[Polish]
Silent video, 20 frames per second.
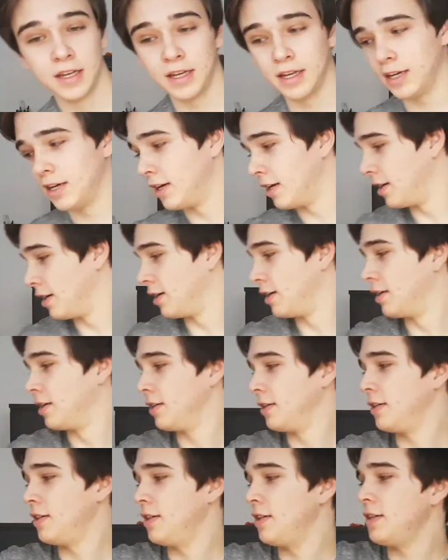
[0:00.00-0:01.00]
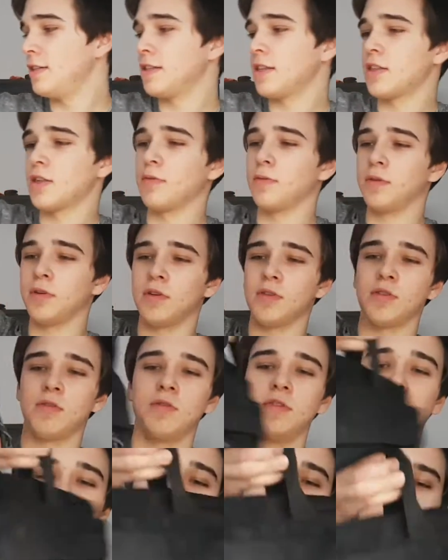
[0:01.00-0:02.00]
E, I zacznijmy
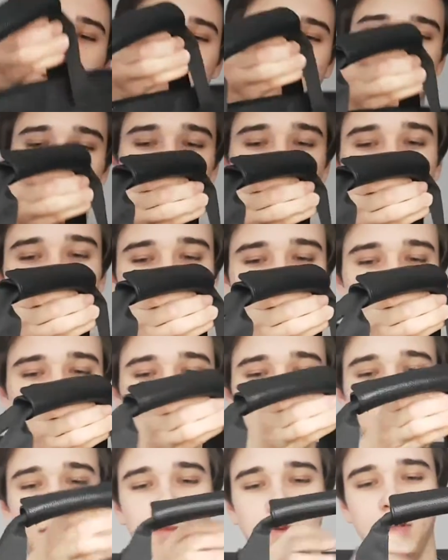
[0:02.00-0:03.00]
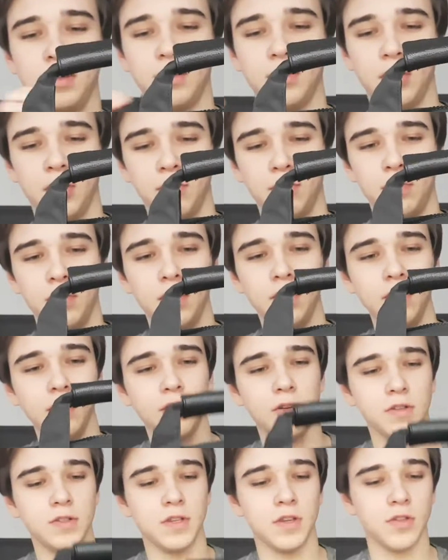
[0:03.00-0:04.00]
oczywiście od samej torby,
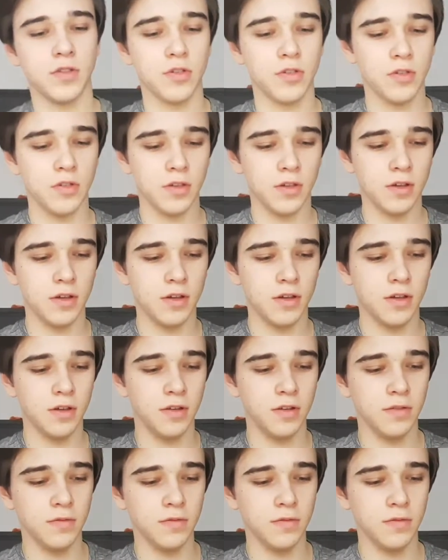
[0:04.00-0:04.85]
chociaż, e,